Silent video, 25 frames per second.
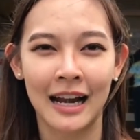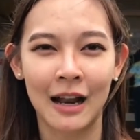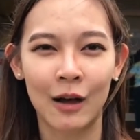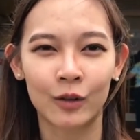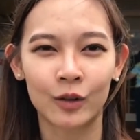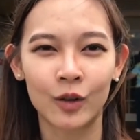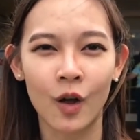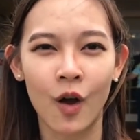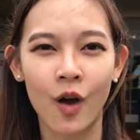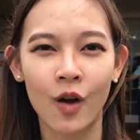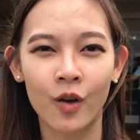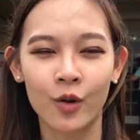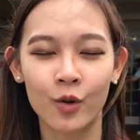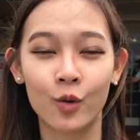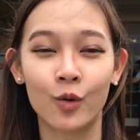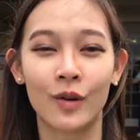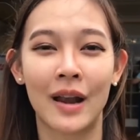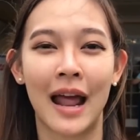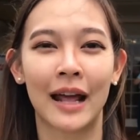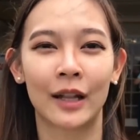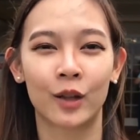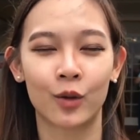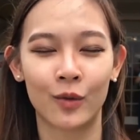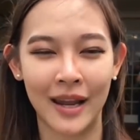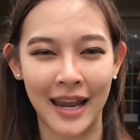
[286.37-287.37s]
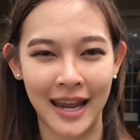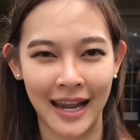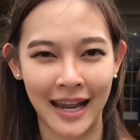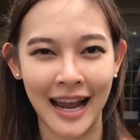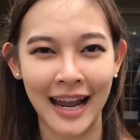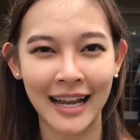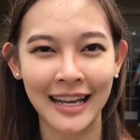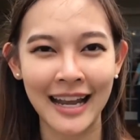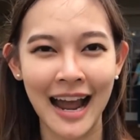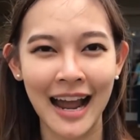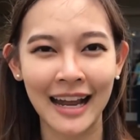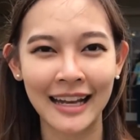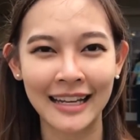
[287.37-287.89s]
เราต้องดูแลตัวเอง
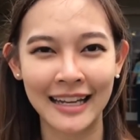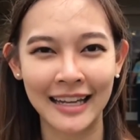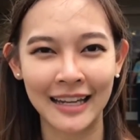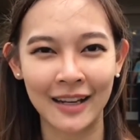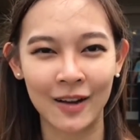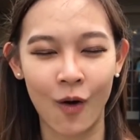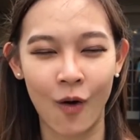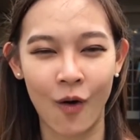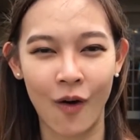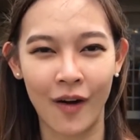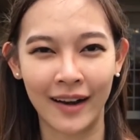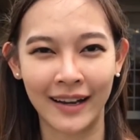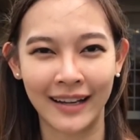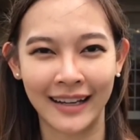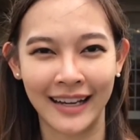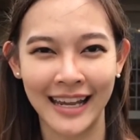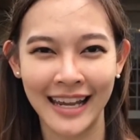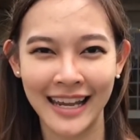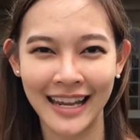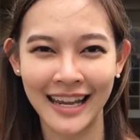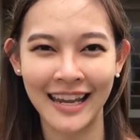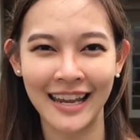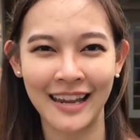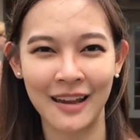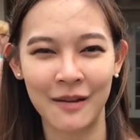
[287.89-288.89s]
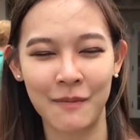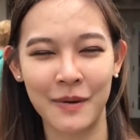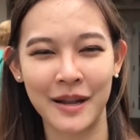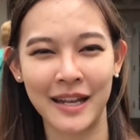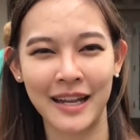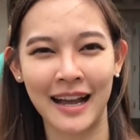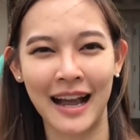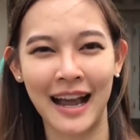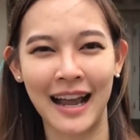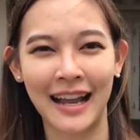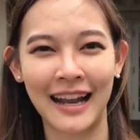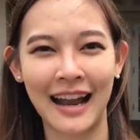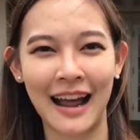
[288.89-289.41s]
ให้ได้ดีก่อนนี่เป็น
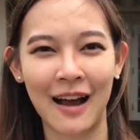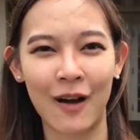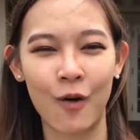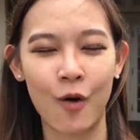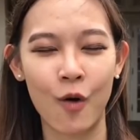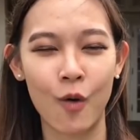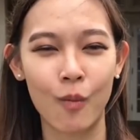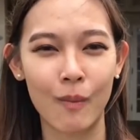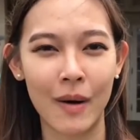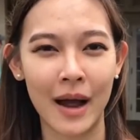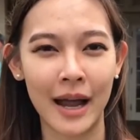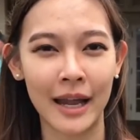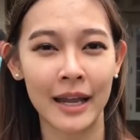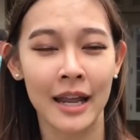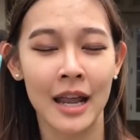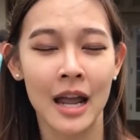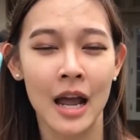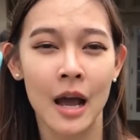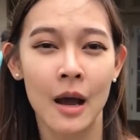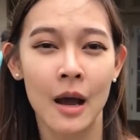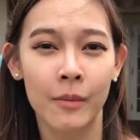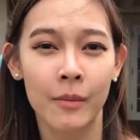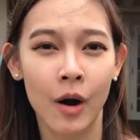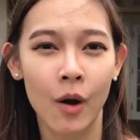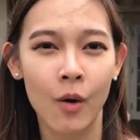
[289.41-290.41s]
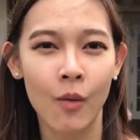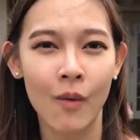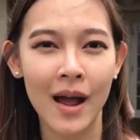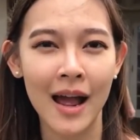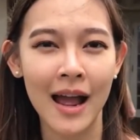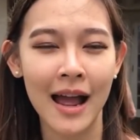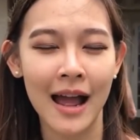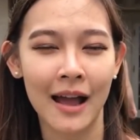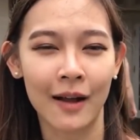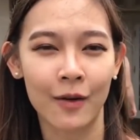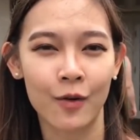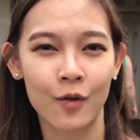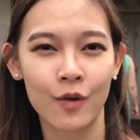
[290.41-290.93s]
ยังไงล่ะคมไหมเพราะ
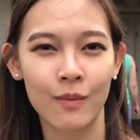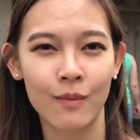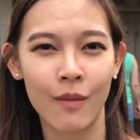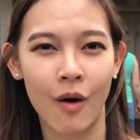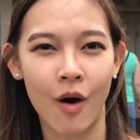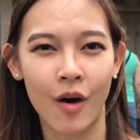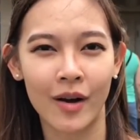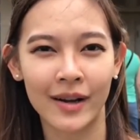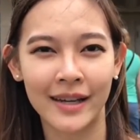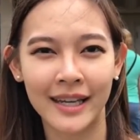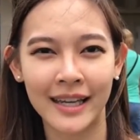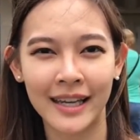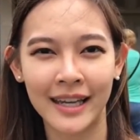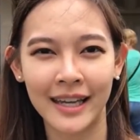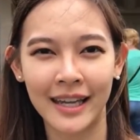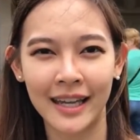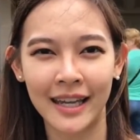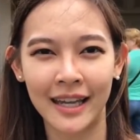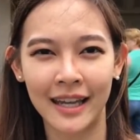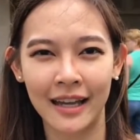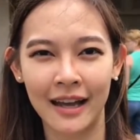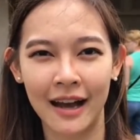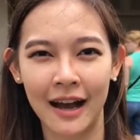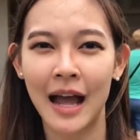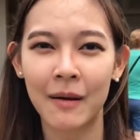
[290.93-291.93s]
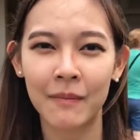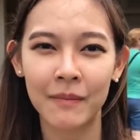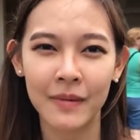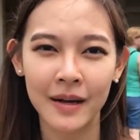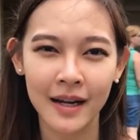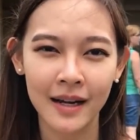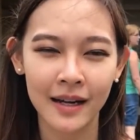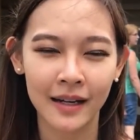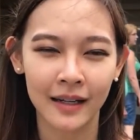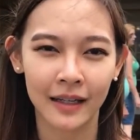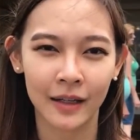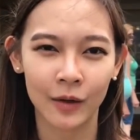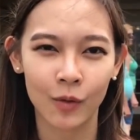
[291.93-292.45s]
ว่าคุณหมอที่หน้า
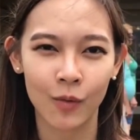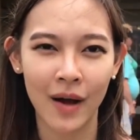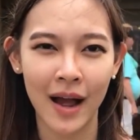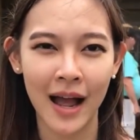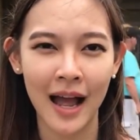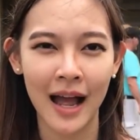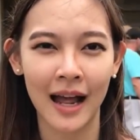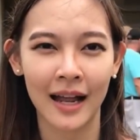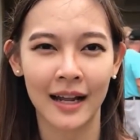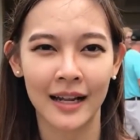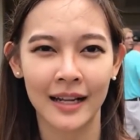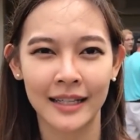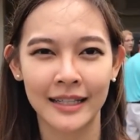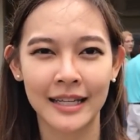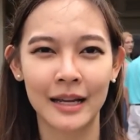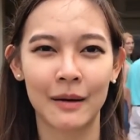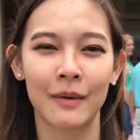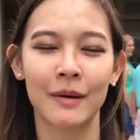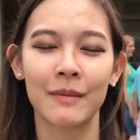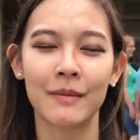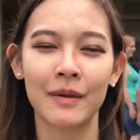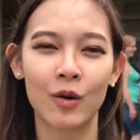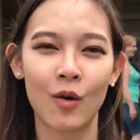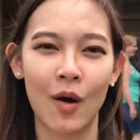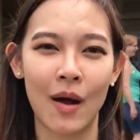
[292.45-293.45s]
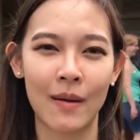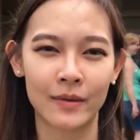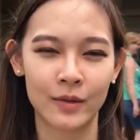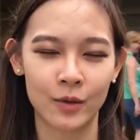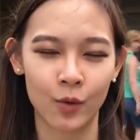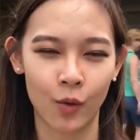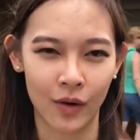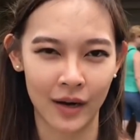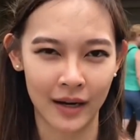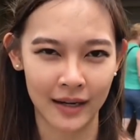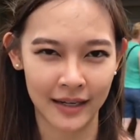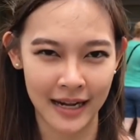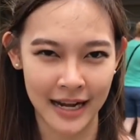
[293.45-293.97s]
บึ้งหรือว่ายังไม่มีความ
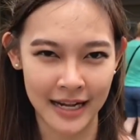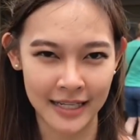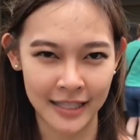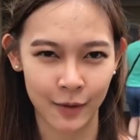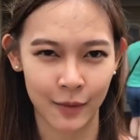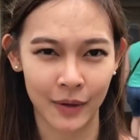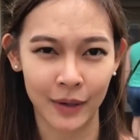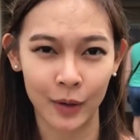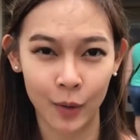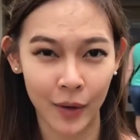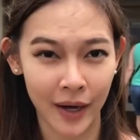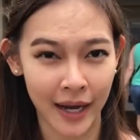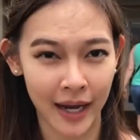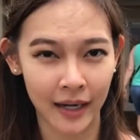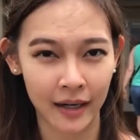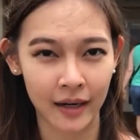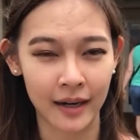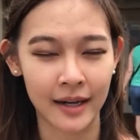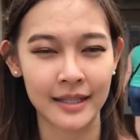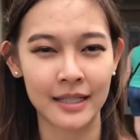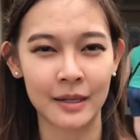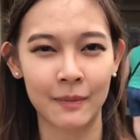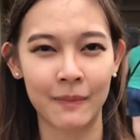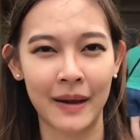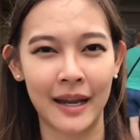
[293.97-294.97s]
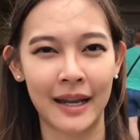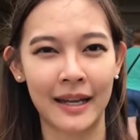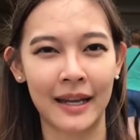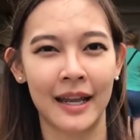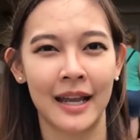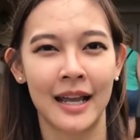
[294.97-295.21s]
สุขในชีวิตตัวเองเลย จะไป